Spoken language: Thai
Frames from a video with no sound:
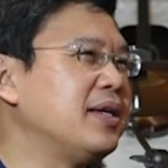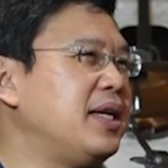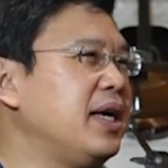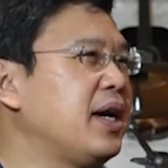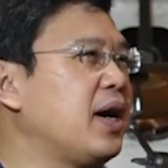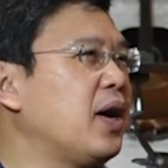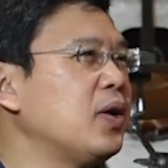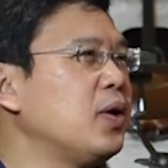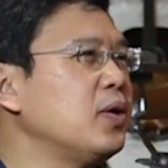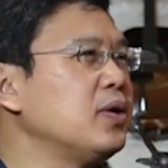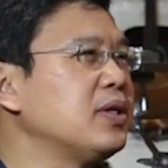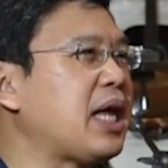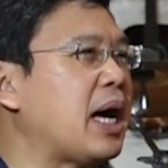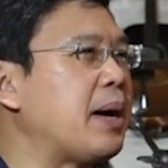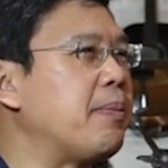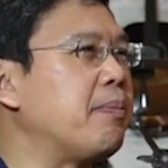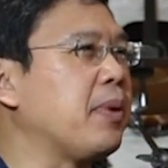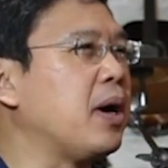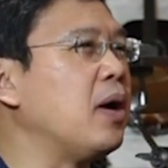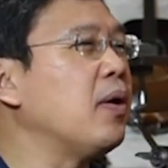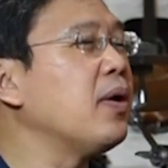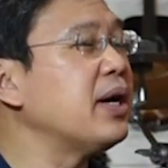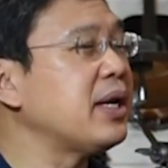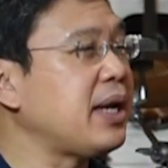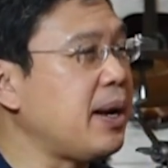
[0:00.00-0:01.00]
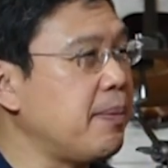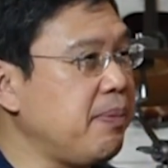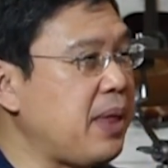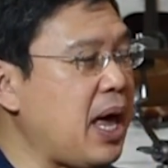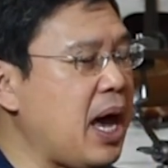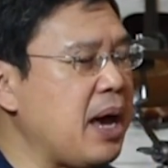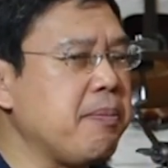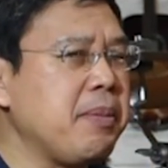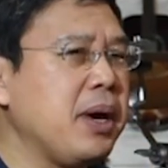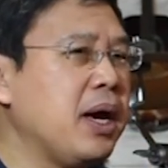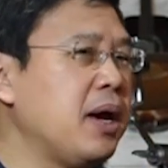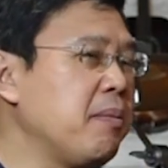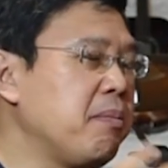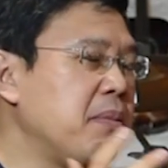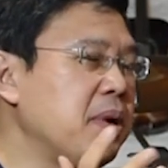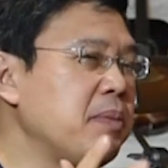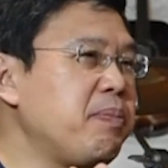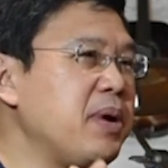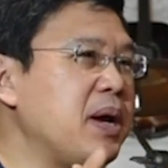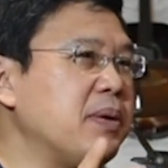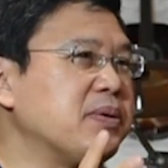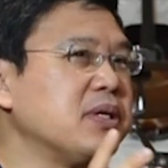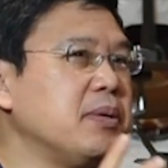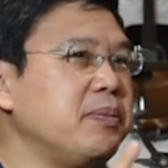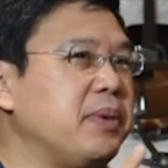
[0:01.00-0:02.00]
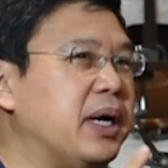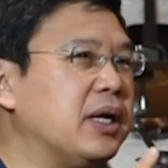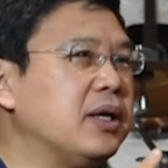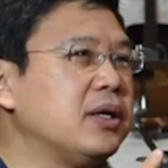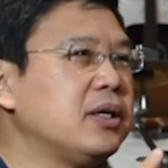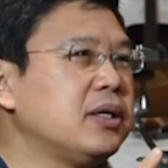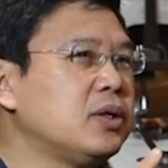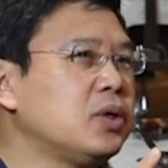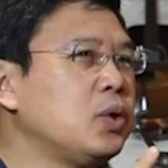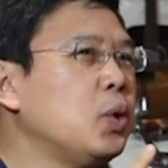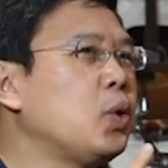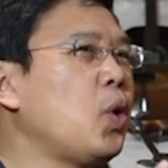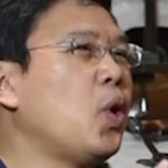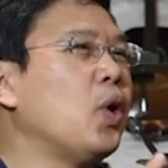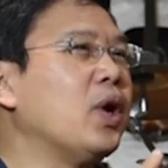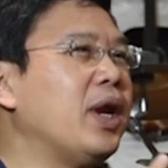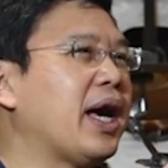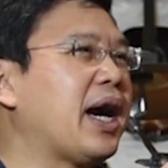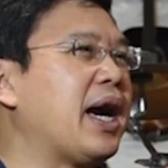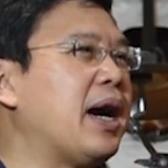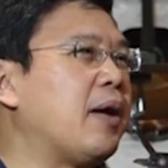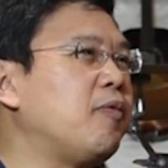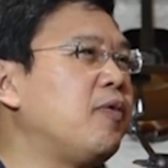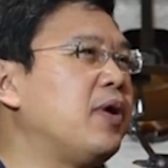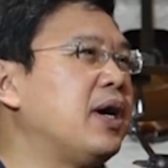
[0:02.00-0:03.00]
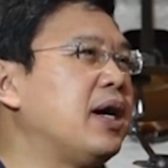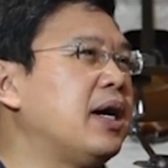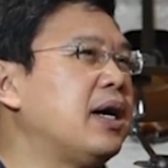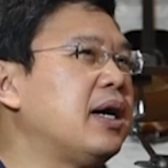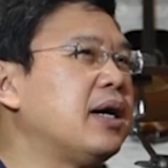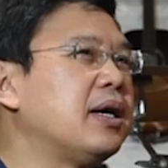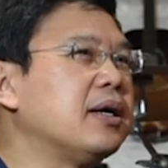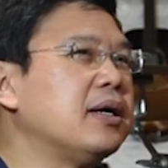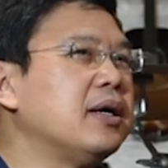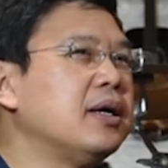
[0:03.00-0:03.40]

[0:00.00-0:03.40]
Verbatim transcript: ที่เขาต้องทำเขาก็ทำได้มันเปรียบเสมือนทุกคนแหละครับว่า